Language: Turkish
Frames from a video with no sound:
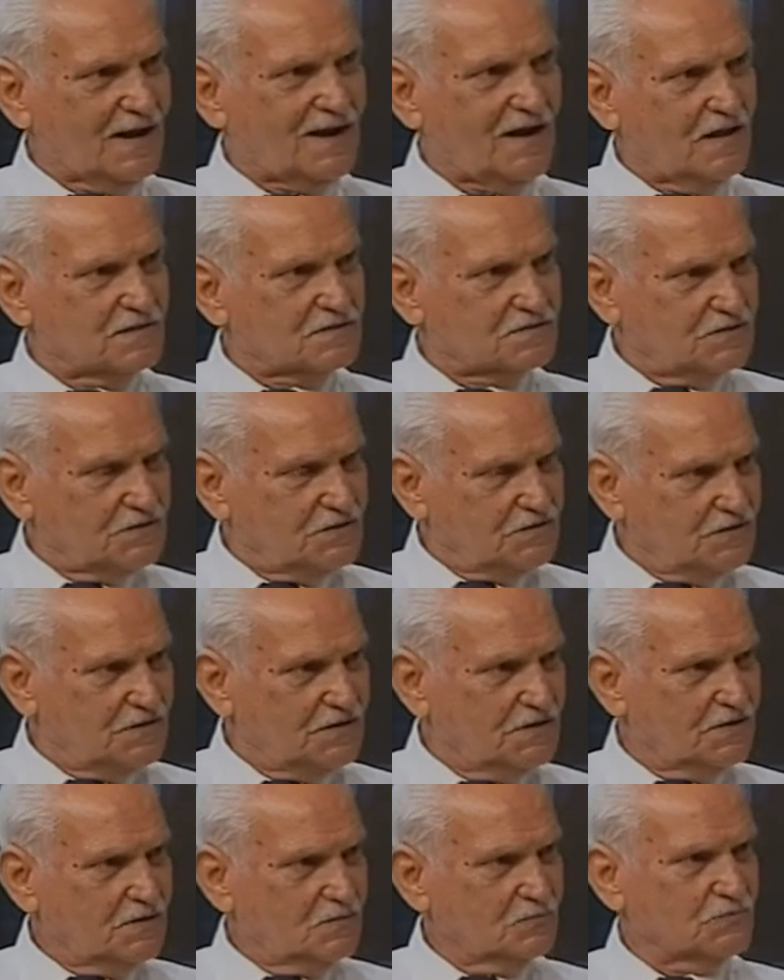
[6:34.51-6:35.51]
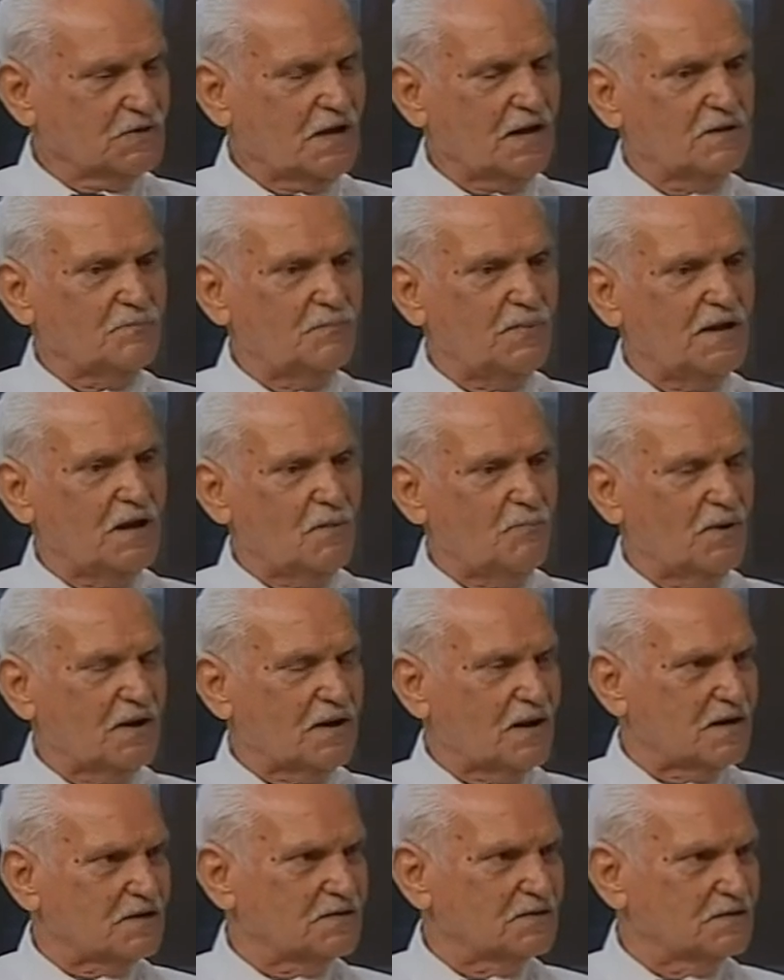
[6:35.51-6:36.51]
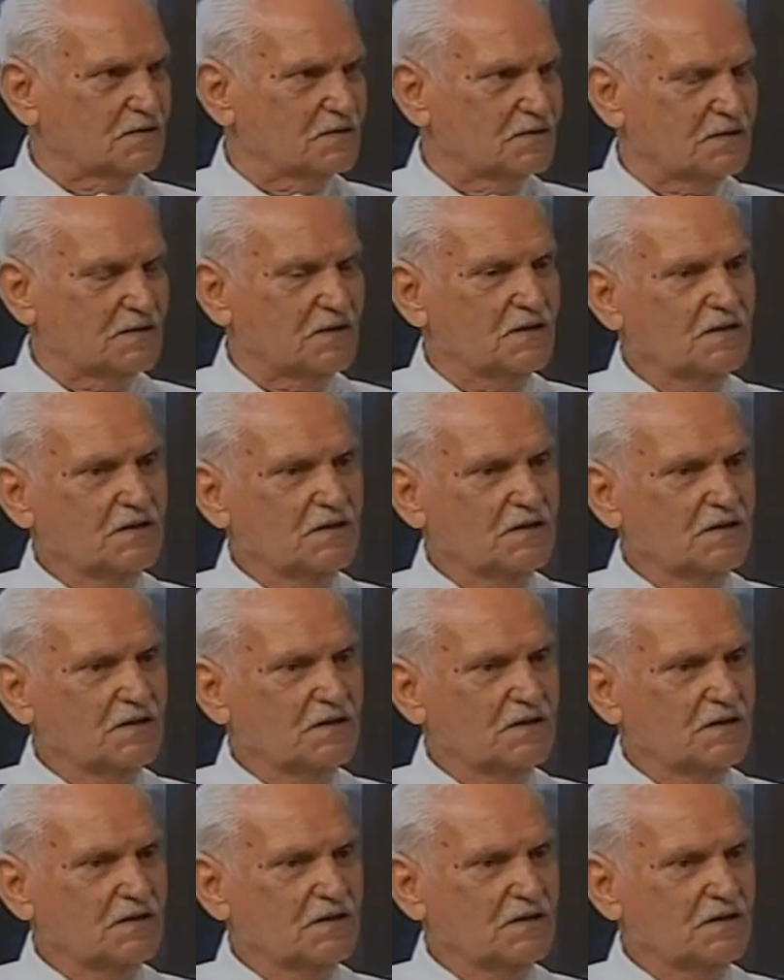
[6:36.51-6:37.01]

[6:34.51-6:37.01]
kalktığını darbe yaparak e,